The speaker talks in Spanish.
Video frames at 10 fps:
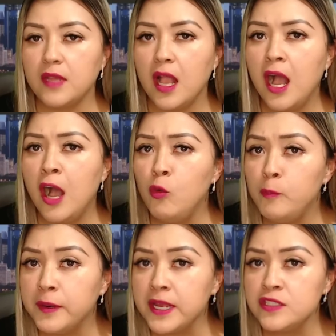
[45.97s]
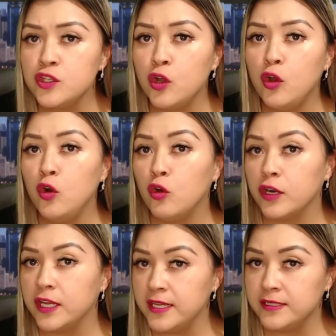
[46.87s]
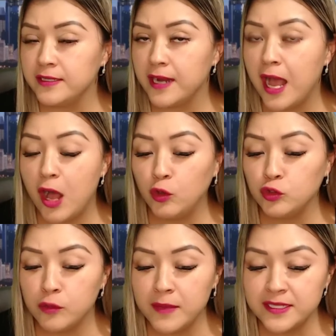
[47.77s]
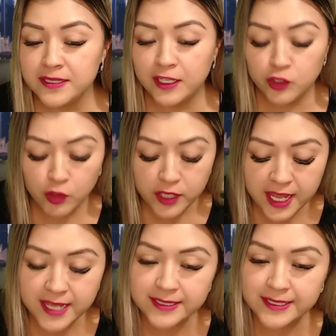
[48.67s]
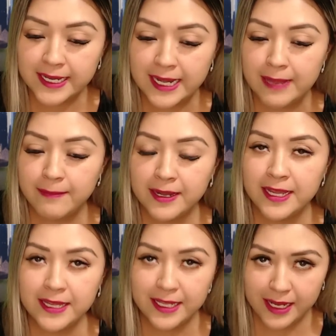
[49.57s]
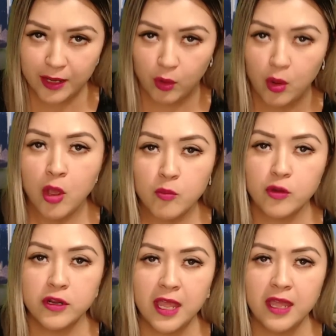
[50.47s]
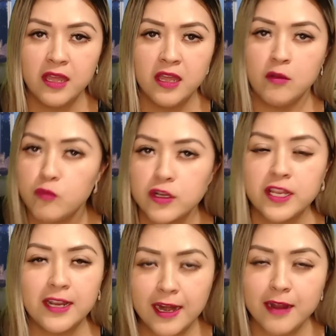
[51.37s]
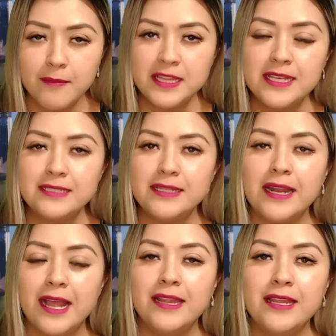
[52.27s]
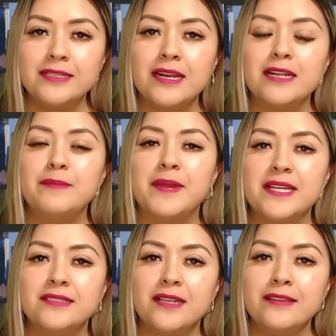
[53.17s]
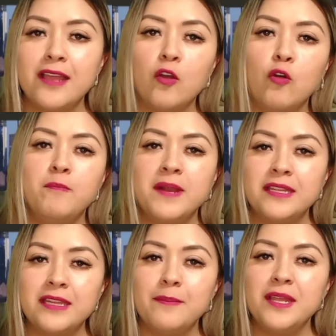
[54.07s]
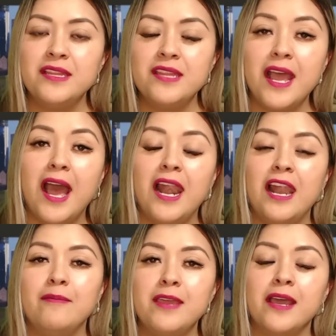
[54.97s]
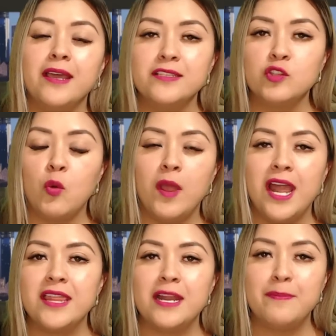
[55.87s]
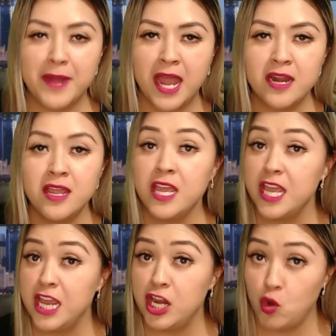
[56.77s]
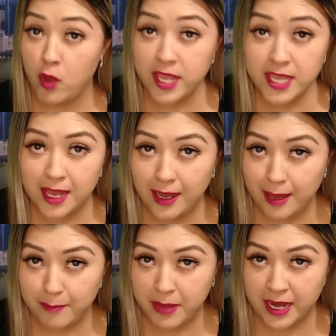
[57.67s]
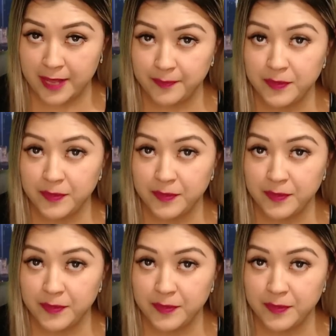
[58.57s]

a un precio, lo registra a otro más alto y ahí se clavan el dinero. ¿Por qué? porque claramente esta alcaldesa representa completamente a la vieja escuela del PRIAN y no hay quien la pare.